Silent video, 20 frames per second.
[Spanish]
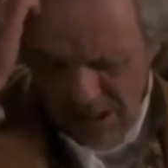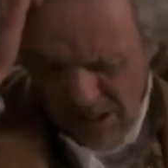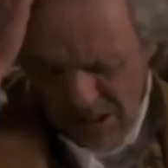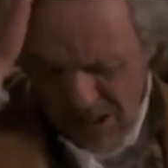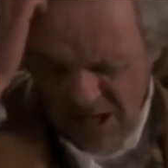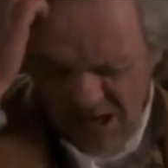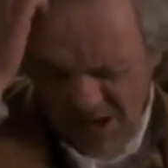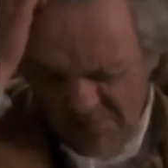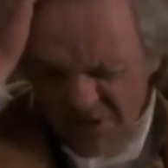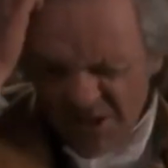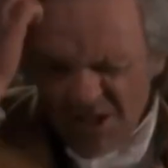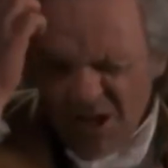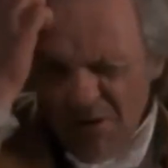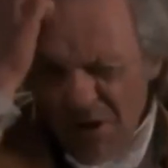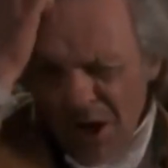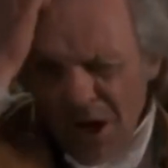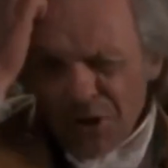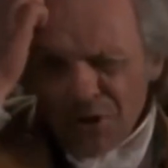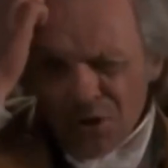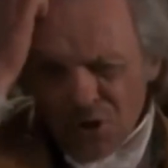profesor
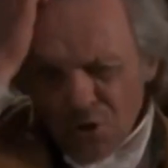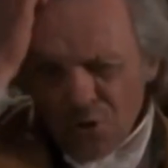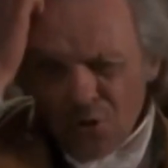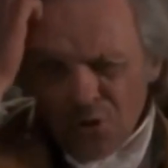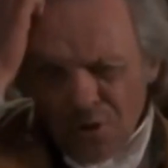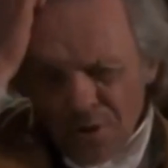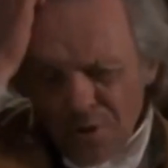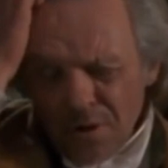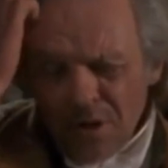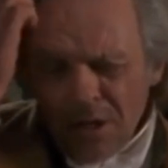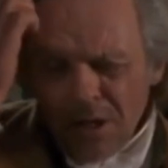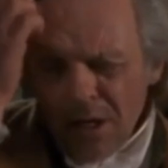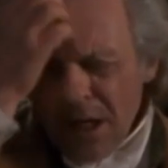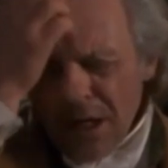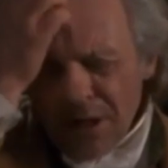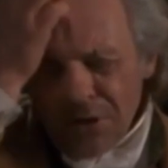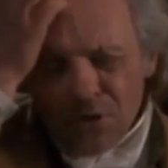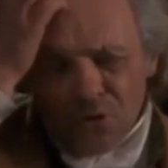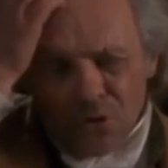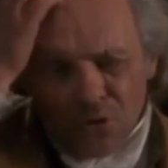Abraham Van
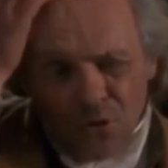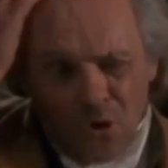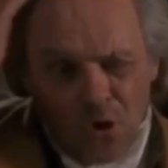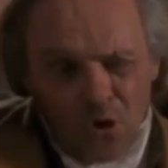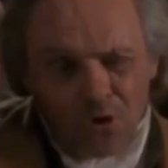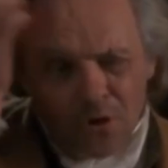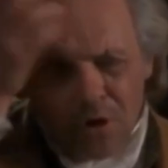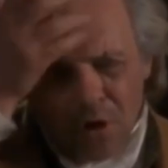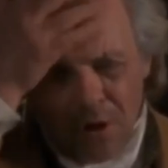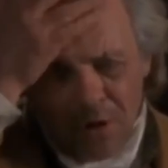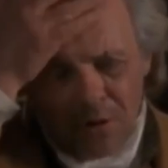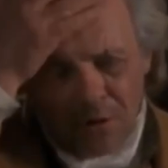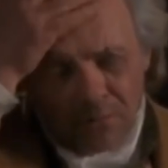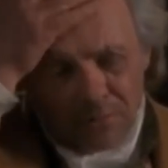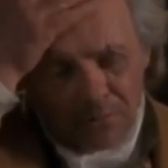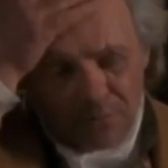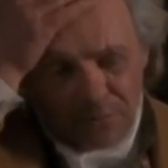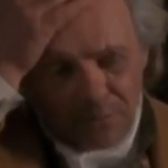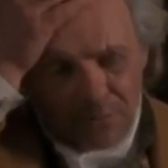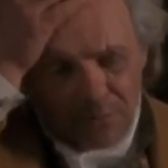Helsing.
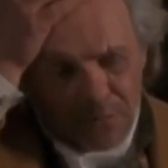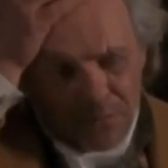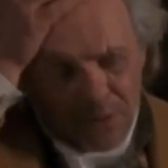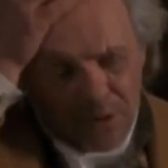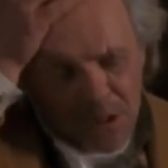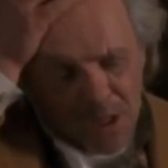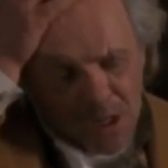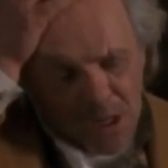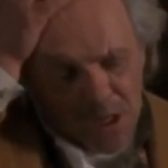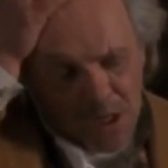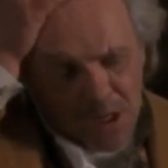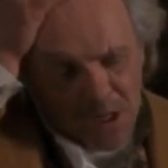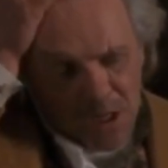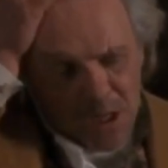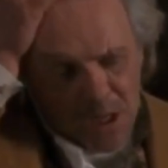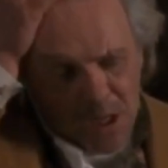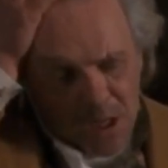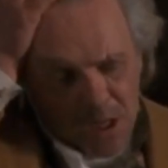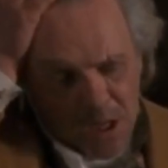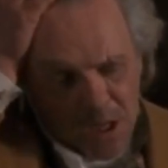Cuando Lucy es
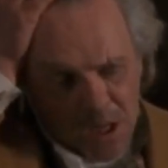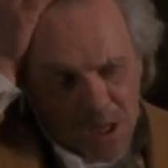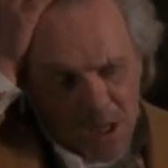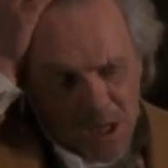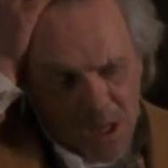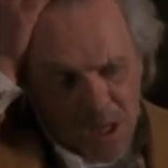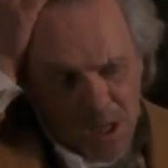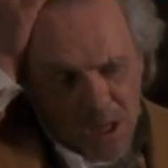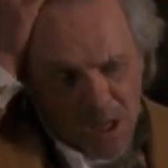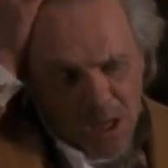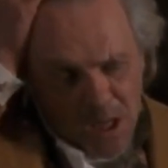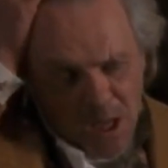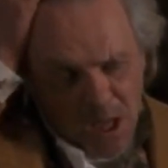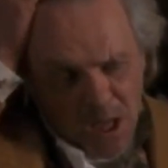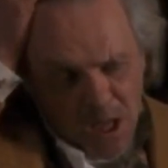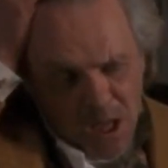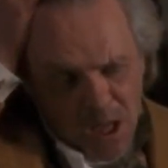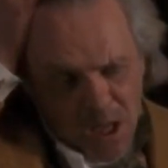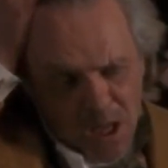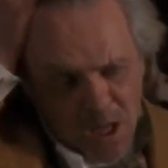transformada,
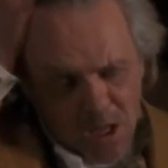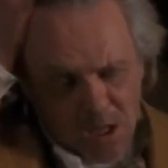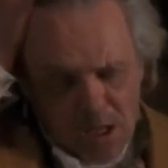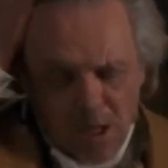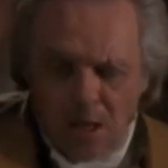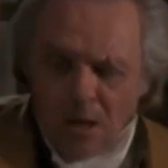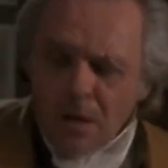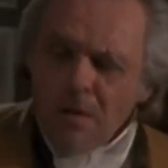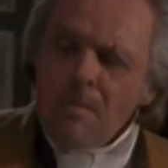Van Helsing